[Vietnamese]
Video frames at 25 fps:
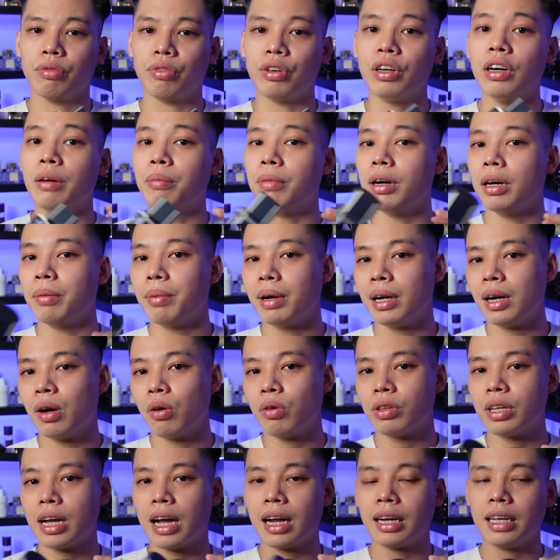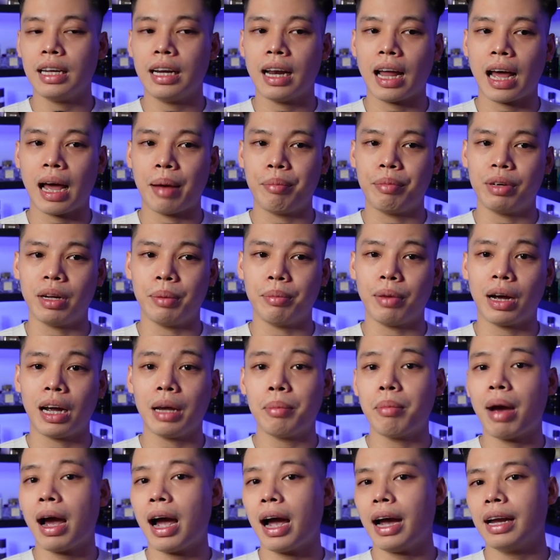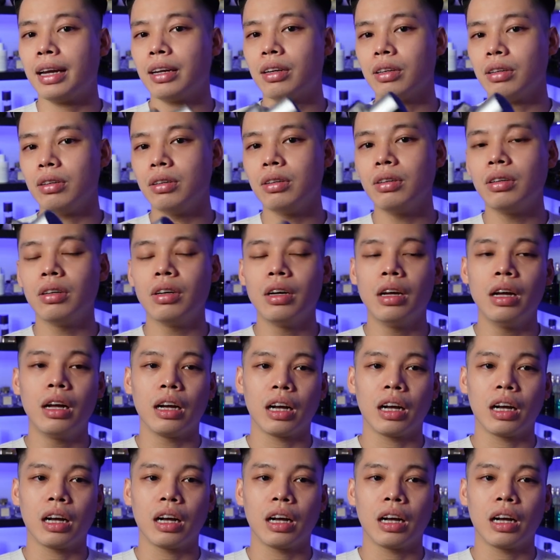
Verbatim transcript: vừa mới bắt đầu ra đi làm tầm 23 24